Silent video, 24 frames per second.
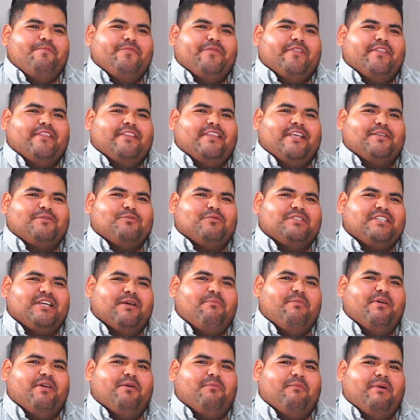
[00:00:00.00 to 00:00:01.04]
te vas a
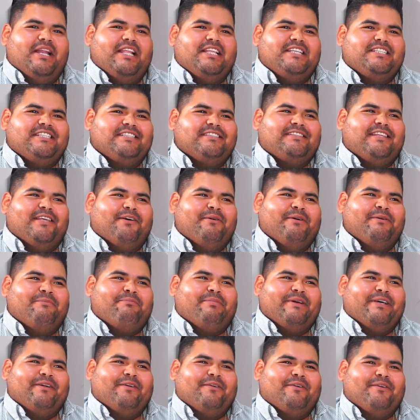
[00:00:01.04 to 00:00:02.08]
escuchar medio malinchista, güey,
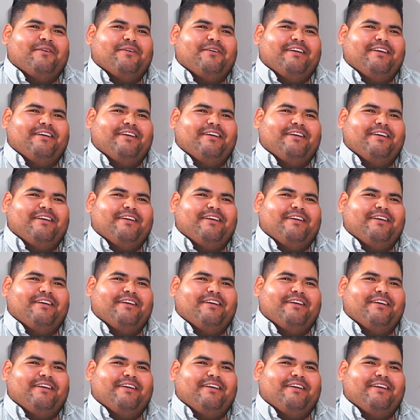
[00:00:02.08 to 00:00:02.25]
pero